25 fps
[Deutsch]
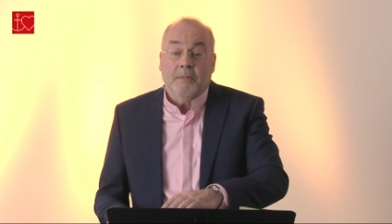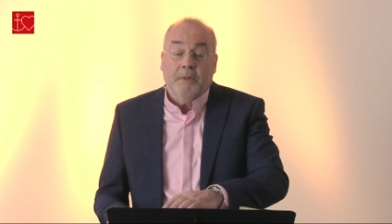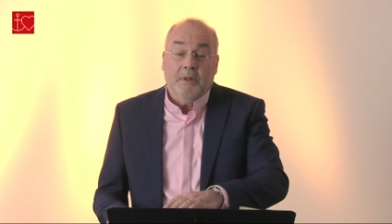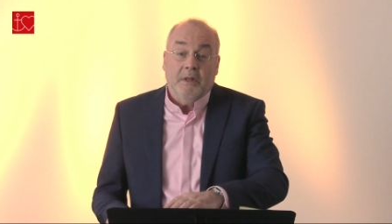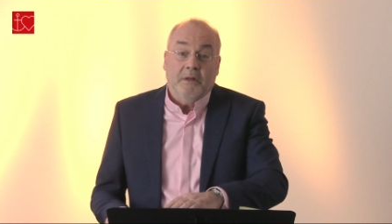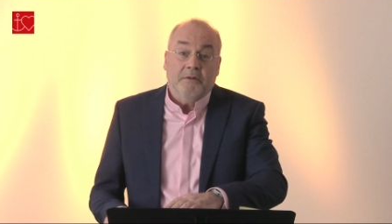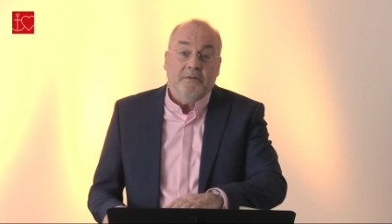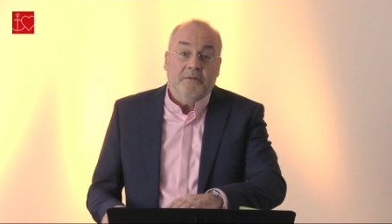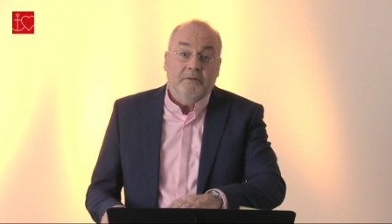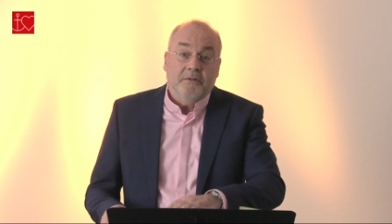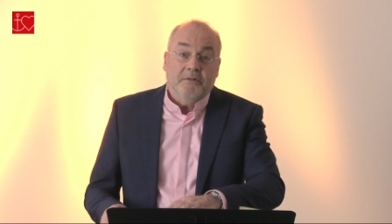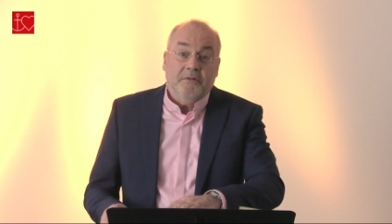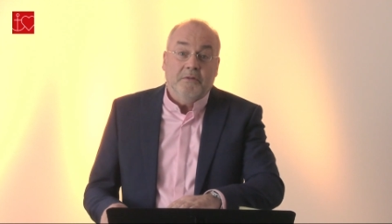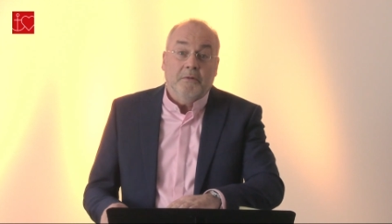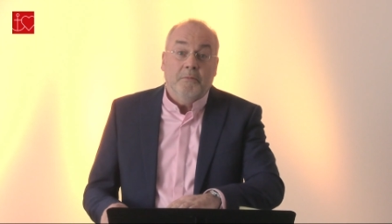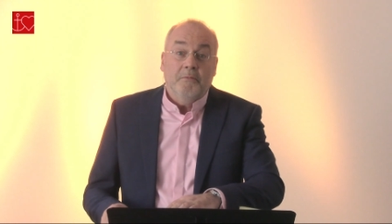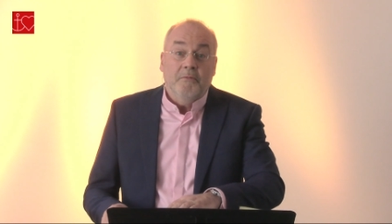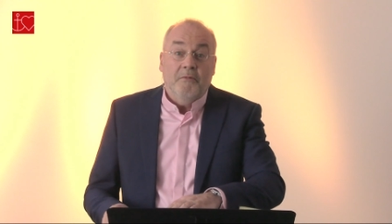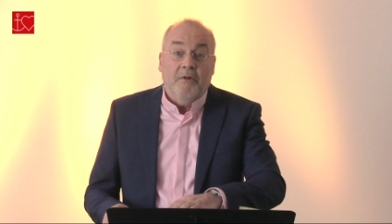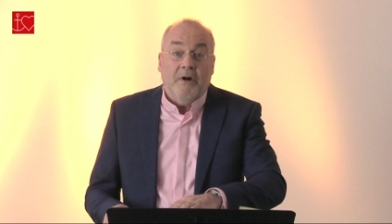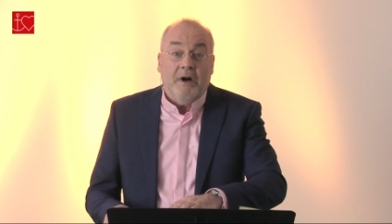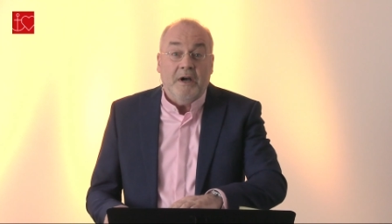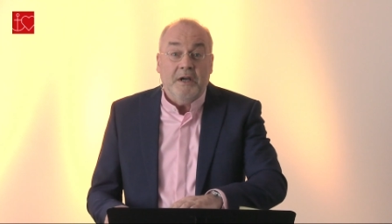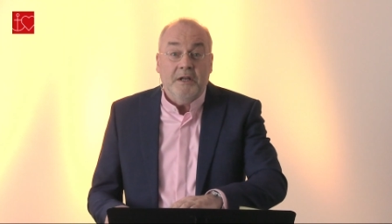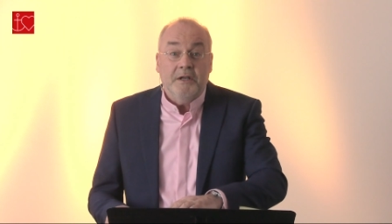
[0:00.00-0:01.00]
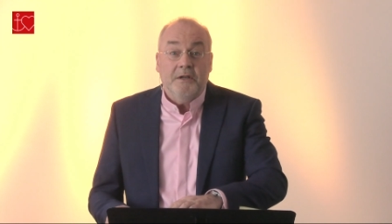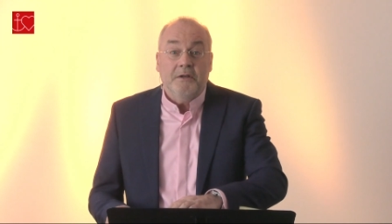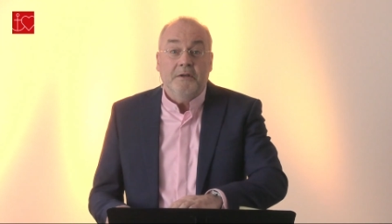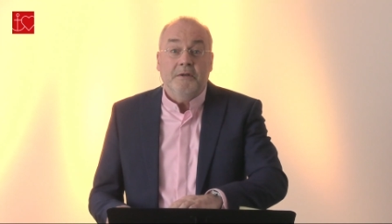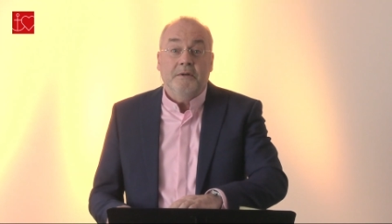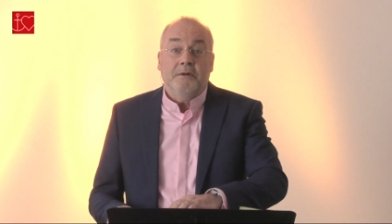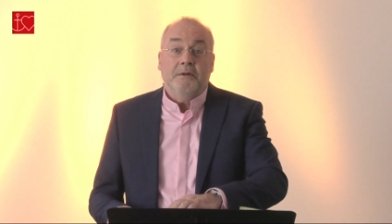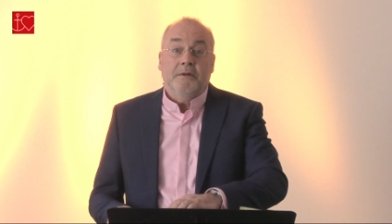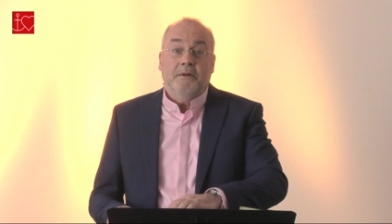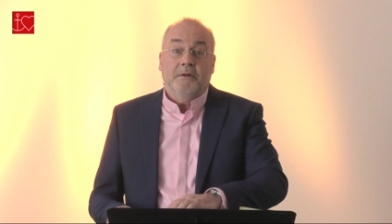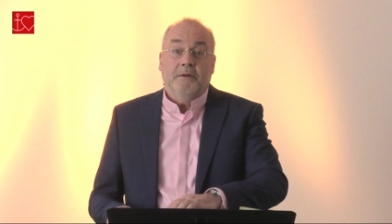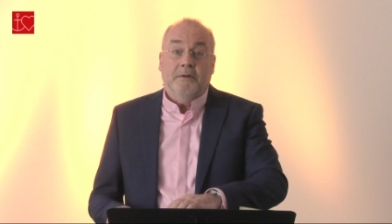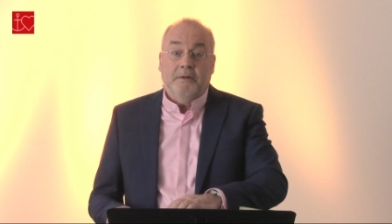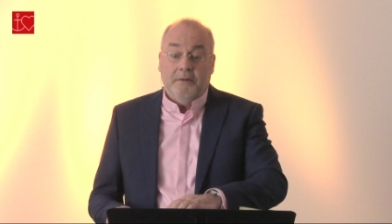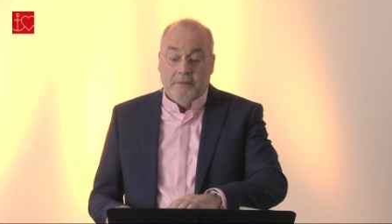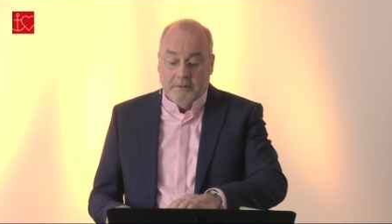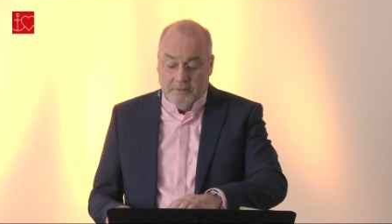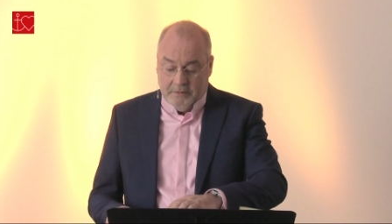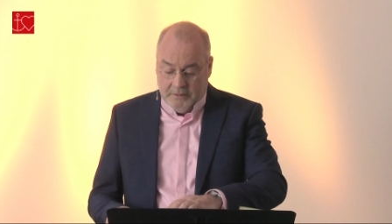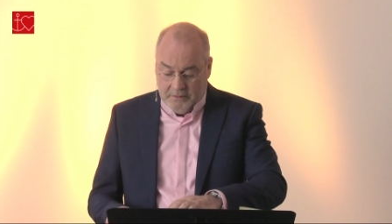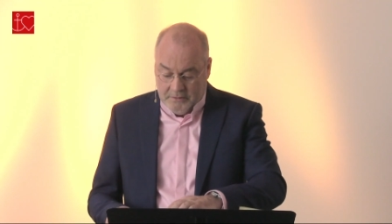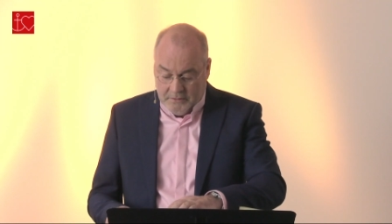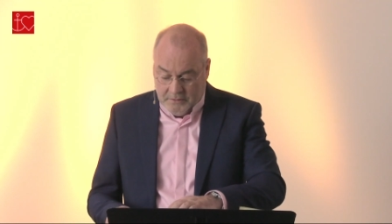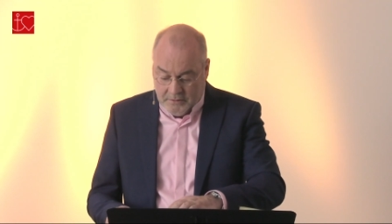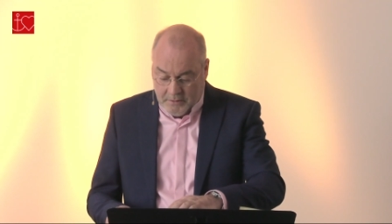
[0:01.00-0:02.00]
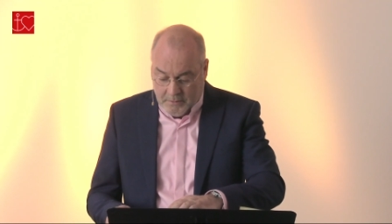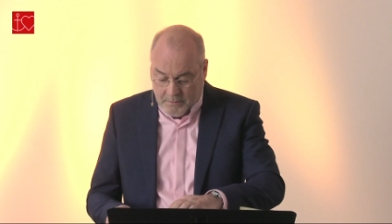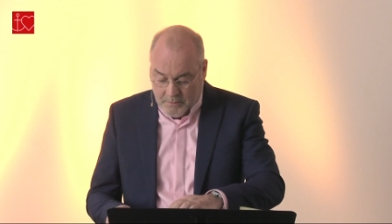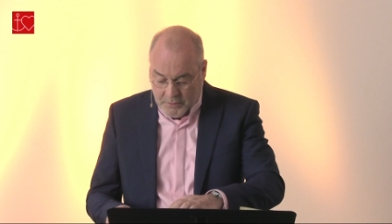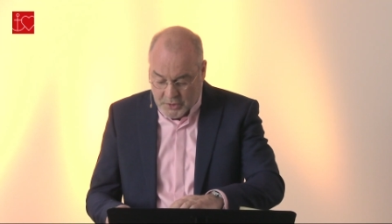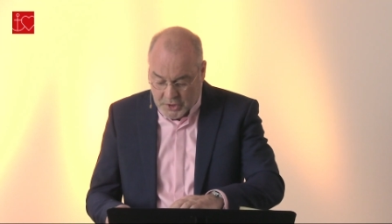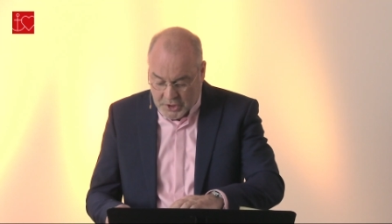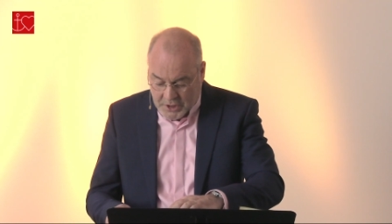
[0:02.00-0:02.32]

Das ist zum Weinen, zum